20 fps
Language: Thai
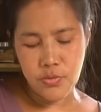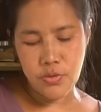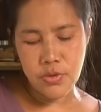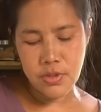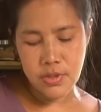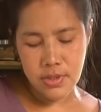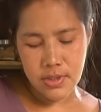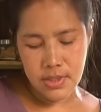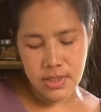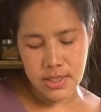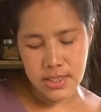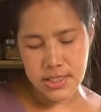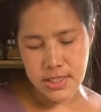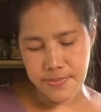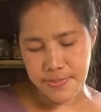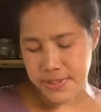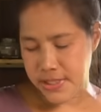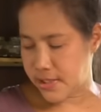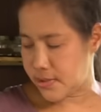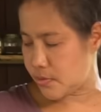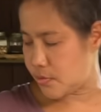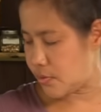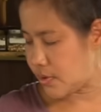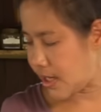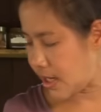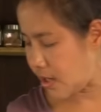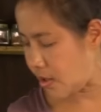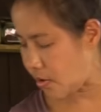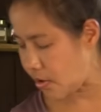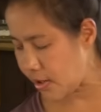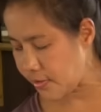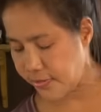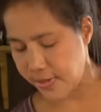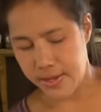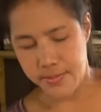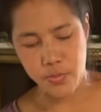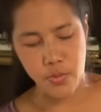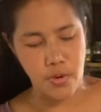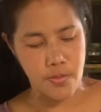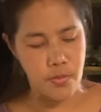ทางโน้นขยับไปทางโน้นนะ เราค่อย
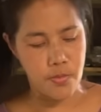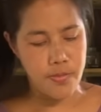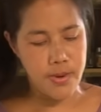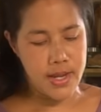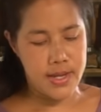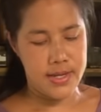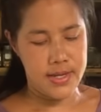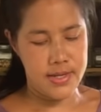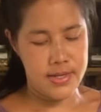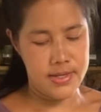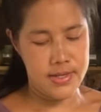ใส่บวบลงไป